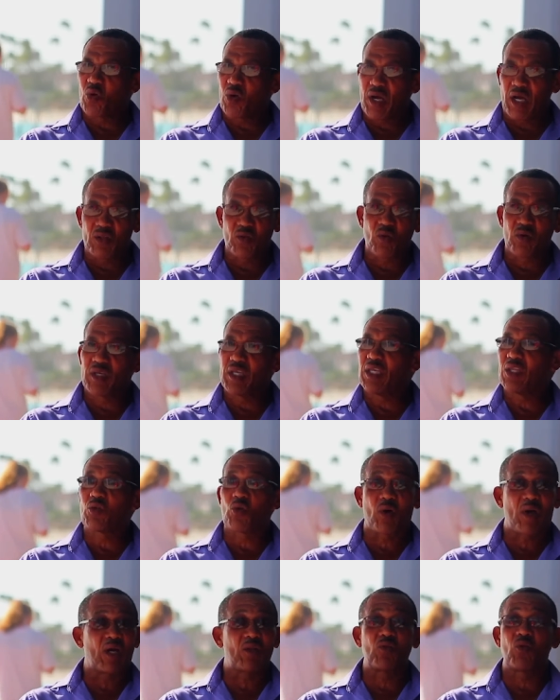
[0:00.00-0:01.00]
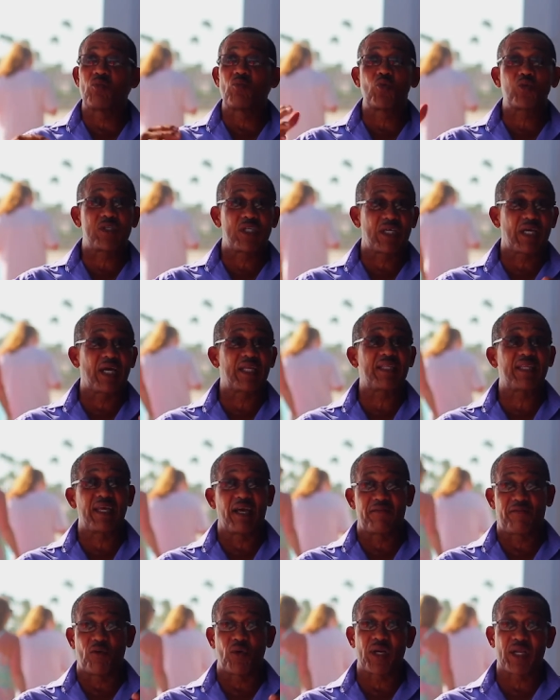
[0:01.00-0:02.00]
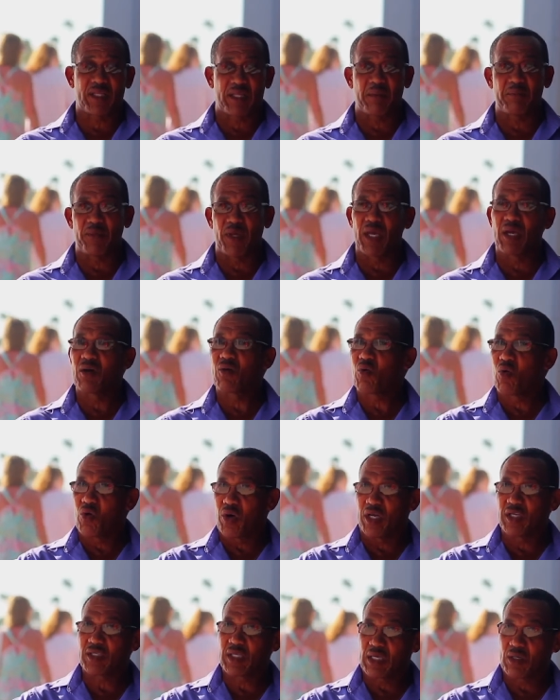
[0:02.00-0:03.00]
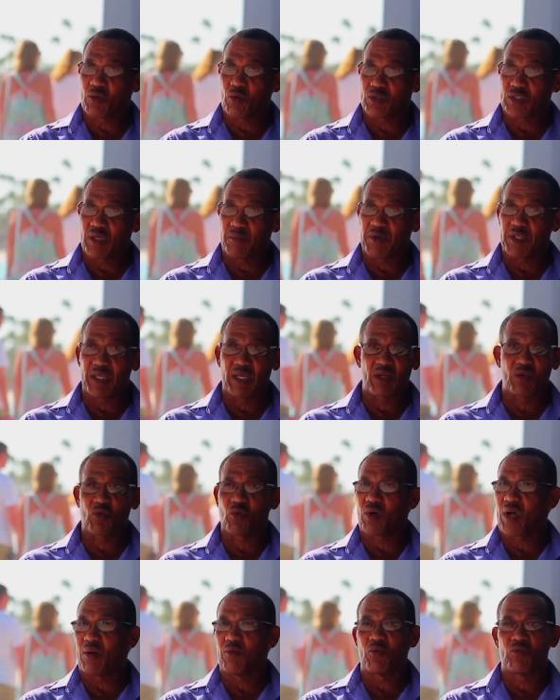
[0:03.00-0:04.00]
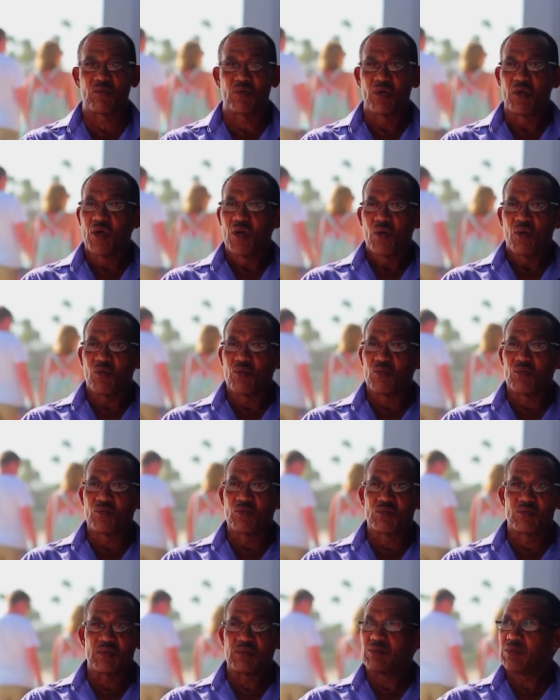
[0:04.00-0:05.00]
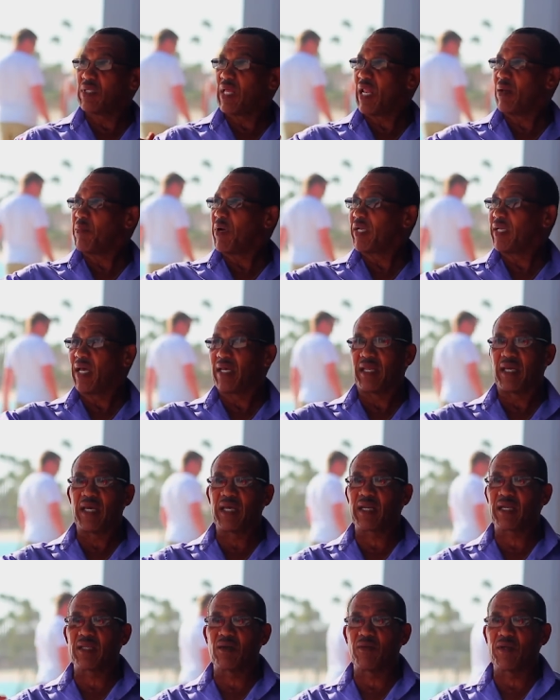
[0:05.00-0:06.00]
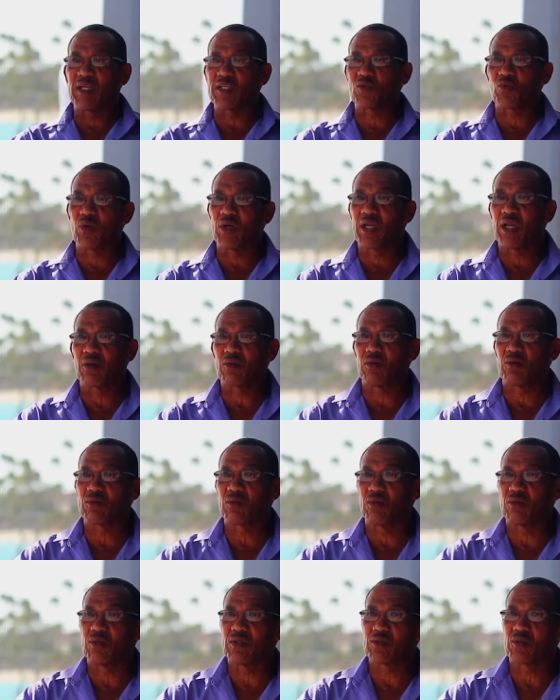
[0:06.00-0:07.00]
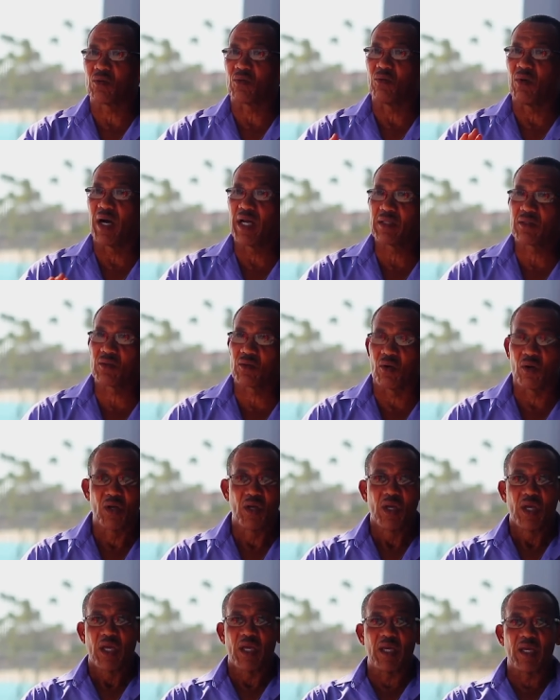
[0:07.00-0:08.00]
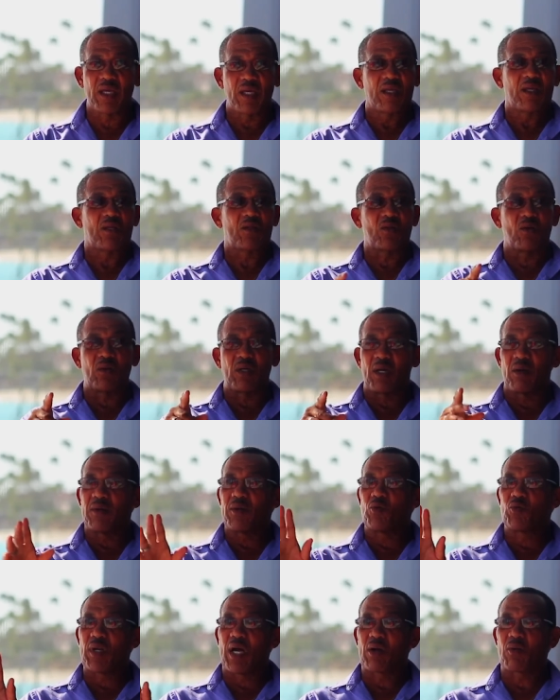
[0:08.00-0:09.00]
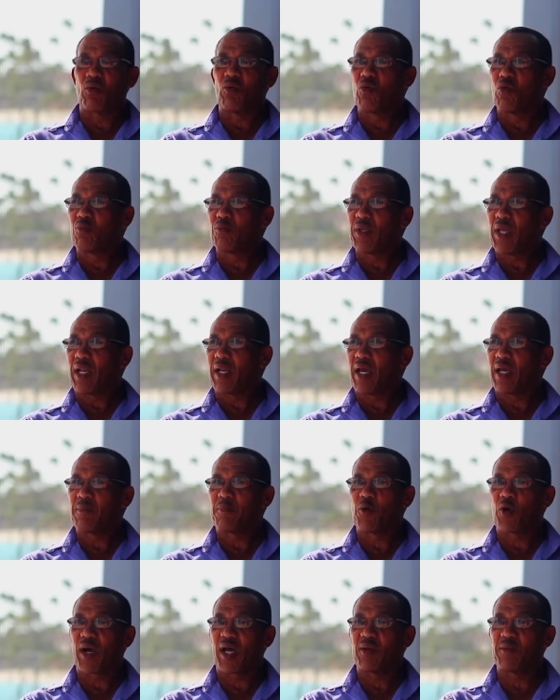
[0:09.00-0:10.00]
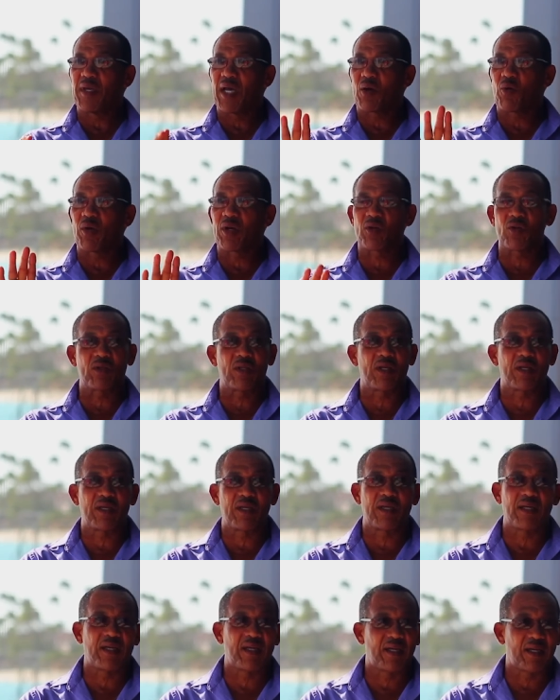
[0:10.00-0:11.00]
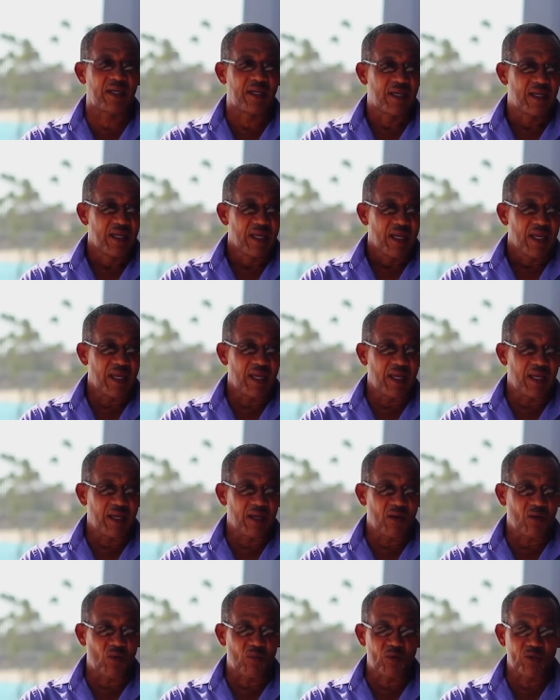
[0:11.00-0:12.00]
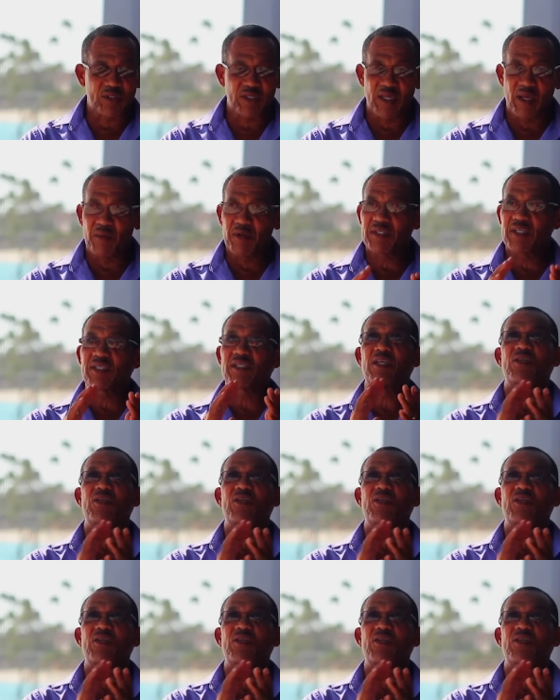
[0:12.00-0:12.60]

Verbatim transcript: tocando, y tocando música de afuera también con esas cosas. ¿Me entiendes? Tocaba un, un, un una de Venezuela con, esos cuatro. Eh, hay una cumbia, la época de mi acuerdo de, eh, eh, ¿cómo se llama ese